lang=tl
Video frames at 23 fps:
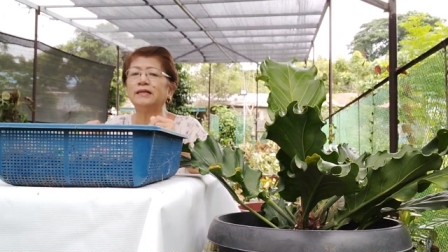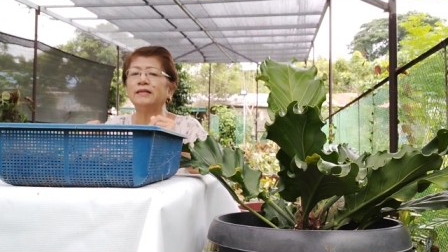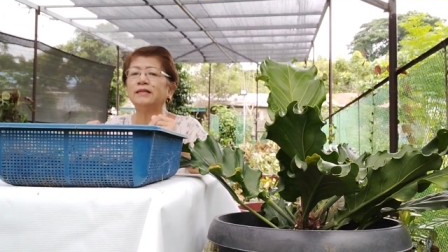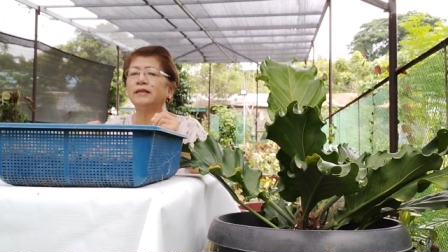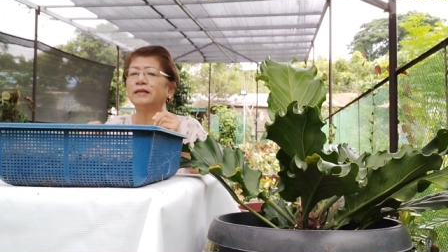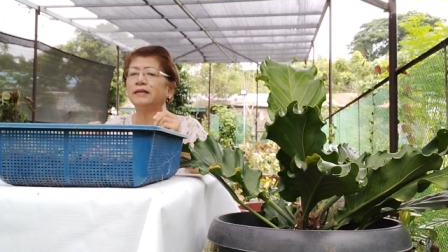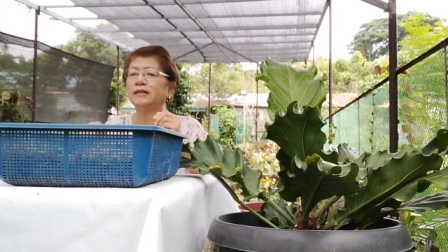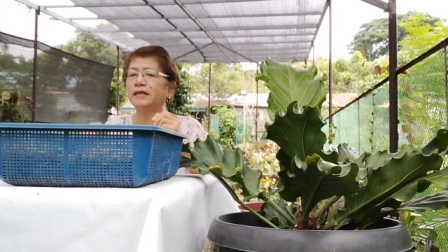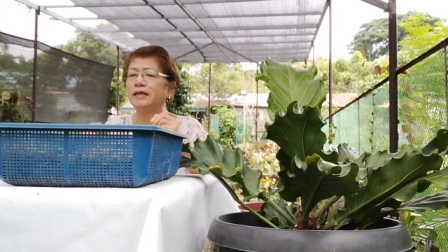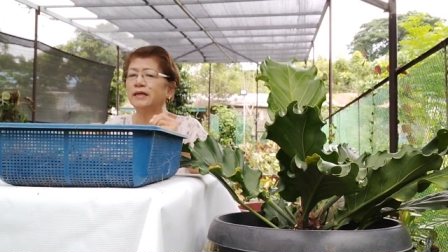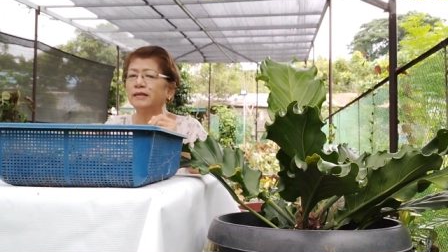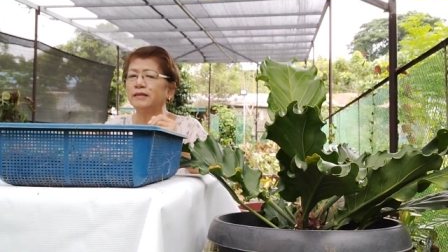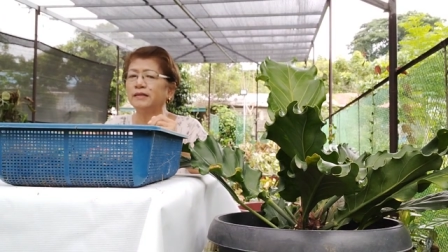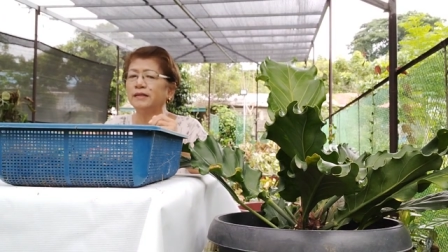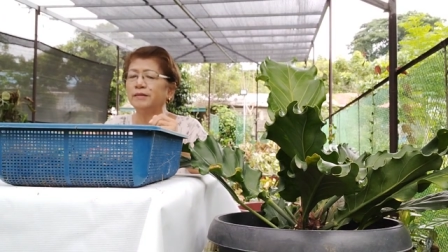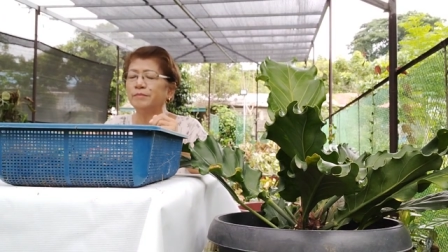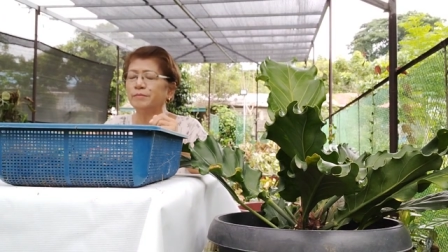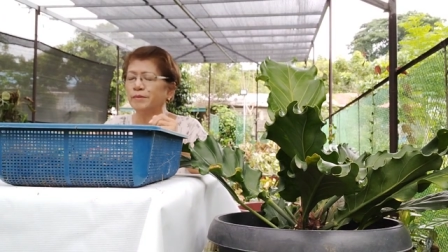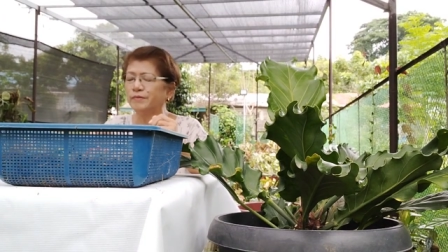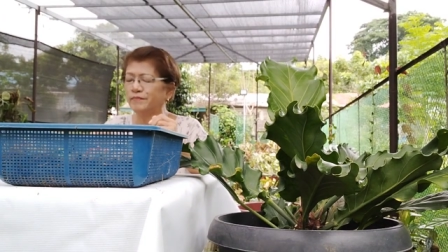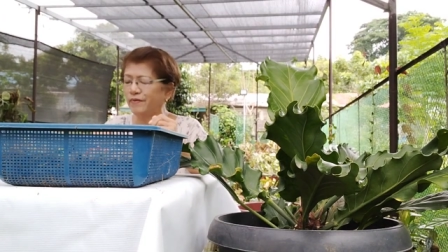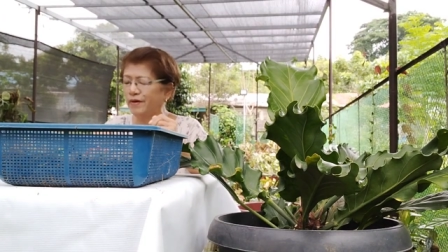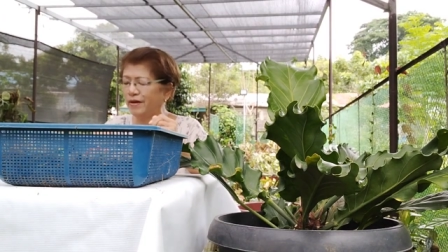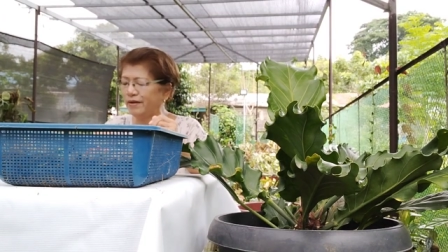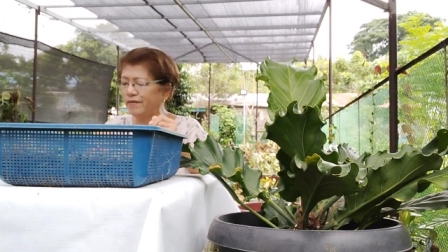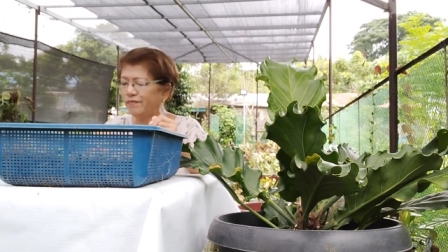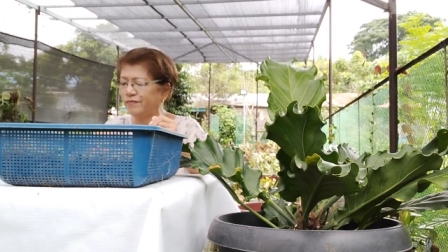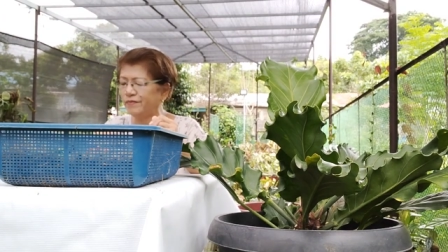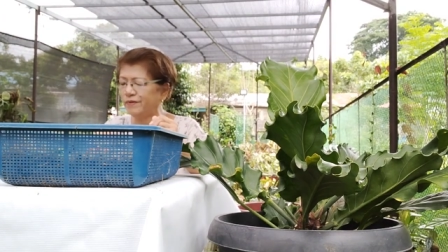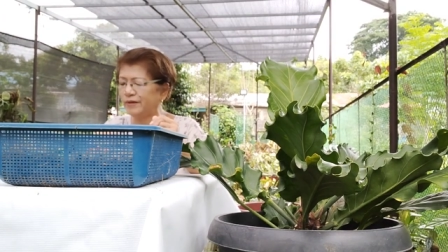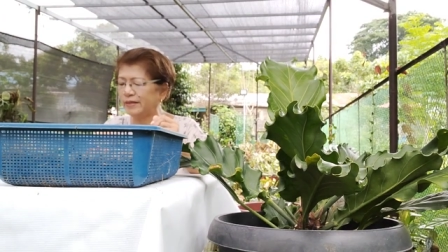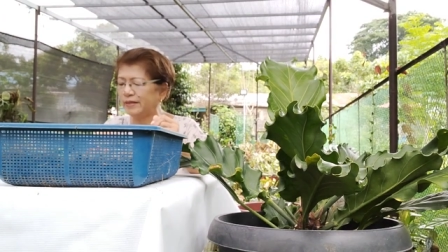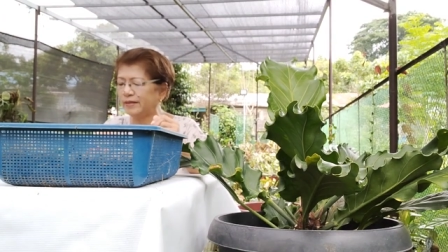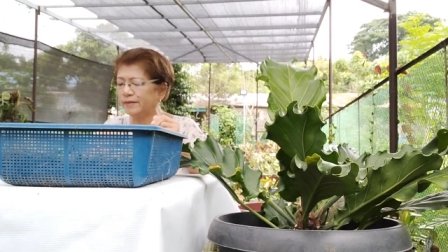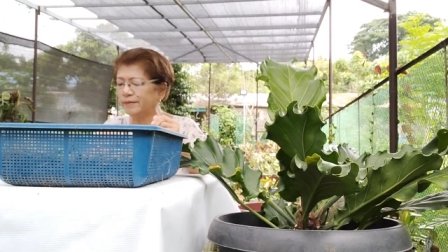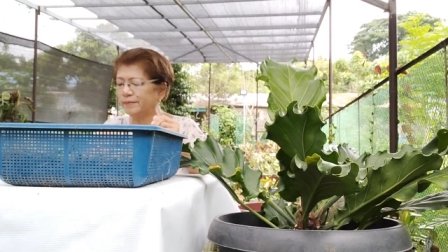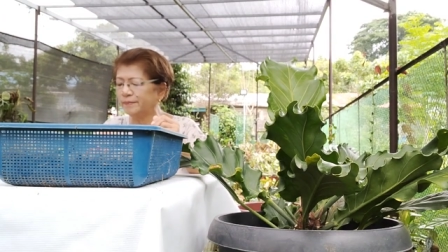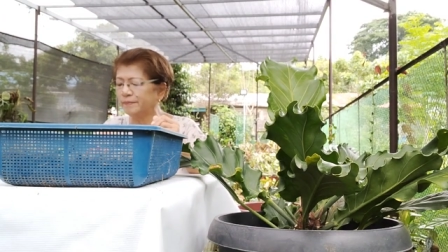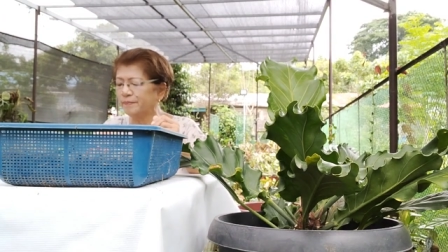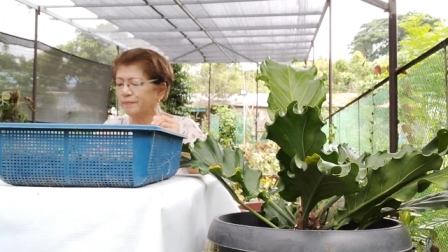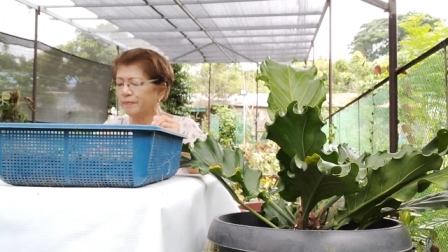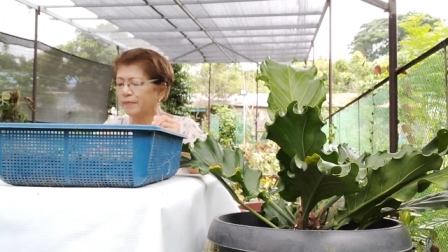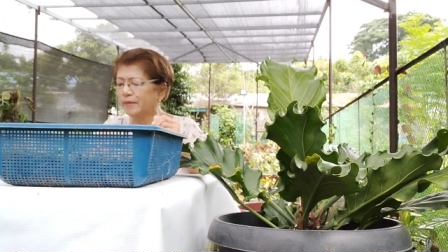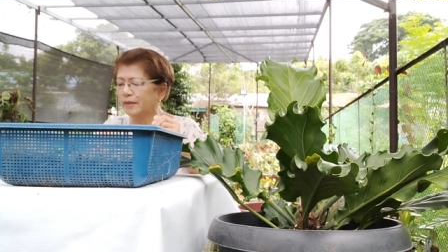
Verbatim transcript: in the kingdom of heaven.